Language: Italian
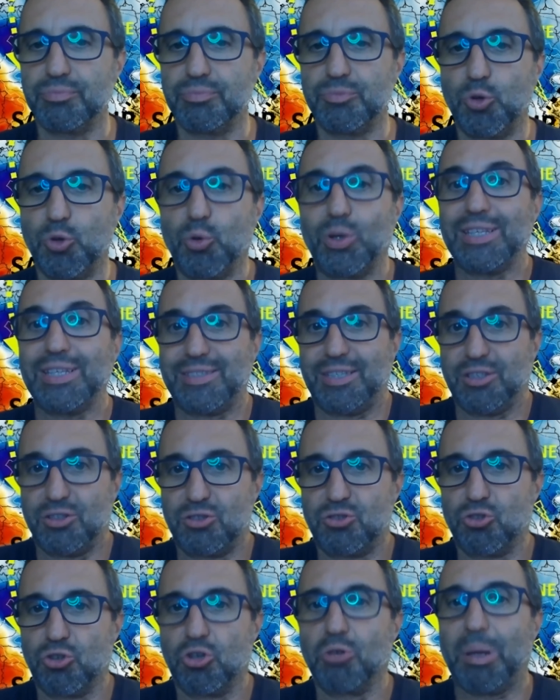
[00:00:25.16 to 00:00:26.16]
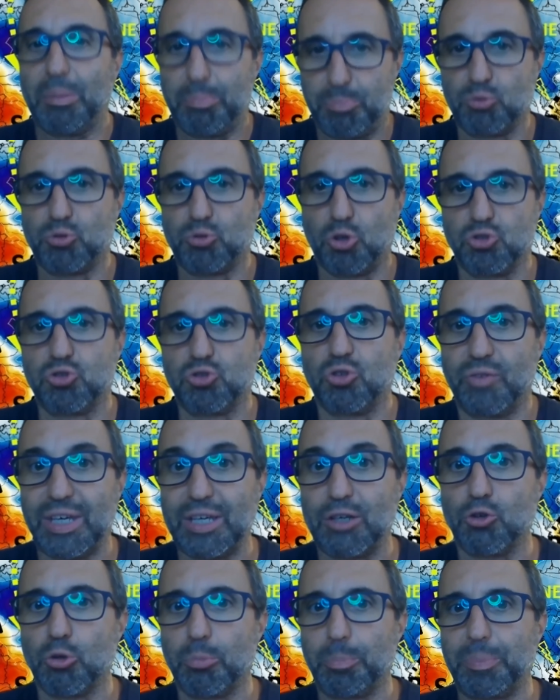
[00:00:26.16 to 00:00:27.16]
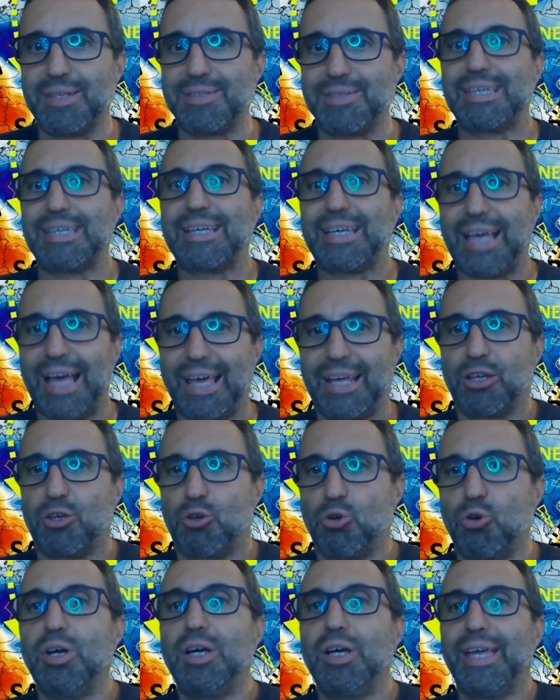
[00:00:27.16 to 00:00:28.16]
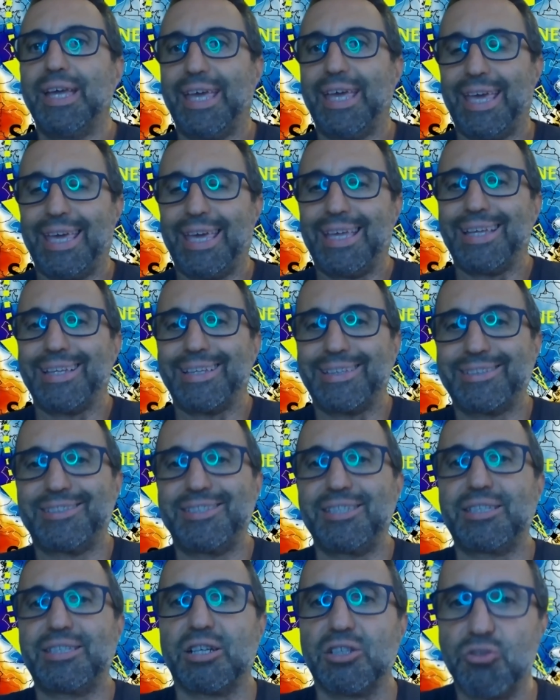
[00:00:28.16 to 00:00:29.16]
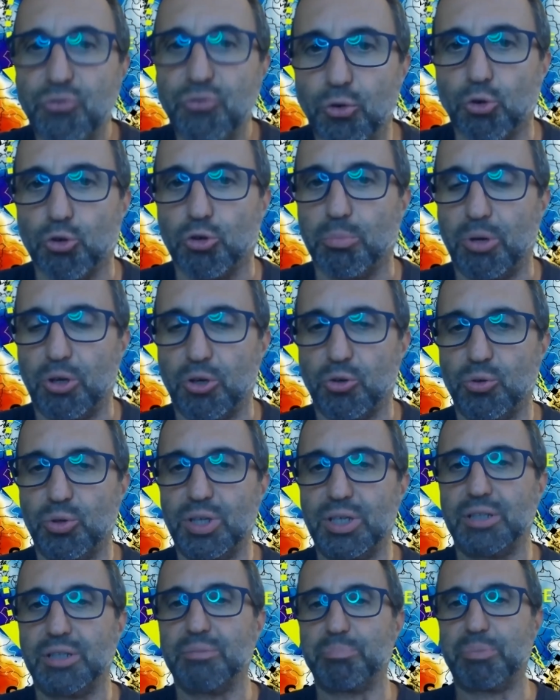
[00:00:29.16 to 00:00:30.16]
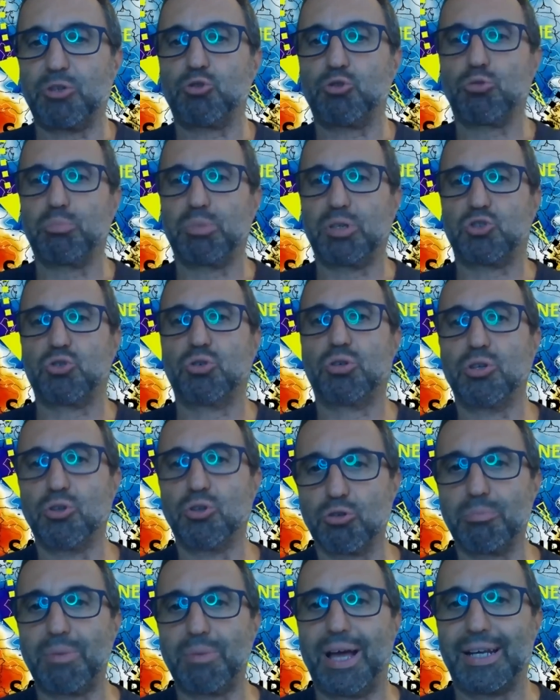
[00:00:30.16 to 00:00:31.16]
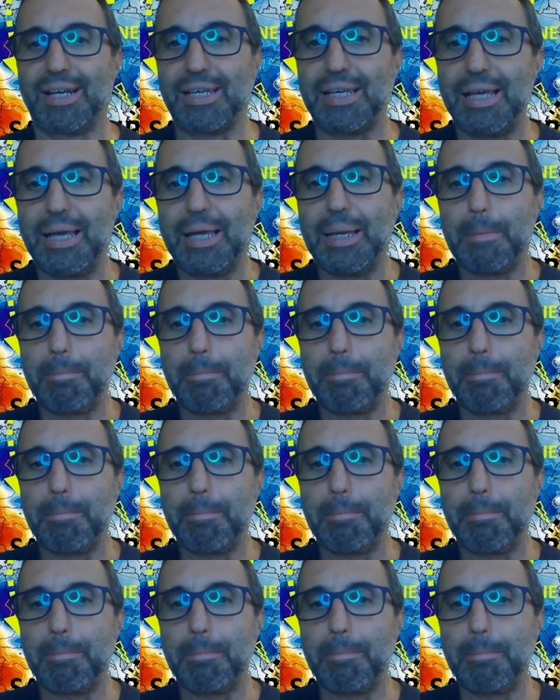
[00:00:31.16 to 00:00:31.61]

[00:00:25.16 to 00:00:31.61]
non esistono, ma piuttosto vengono presi in carico e si trasformano in perturbazioni normali.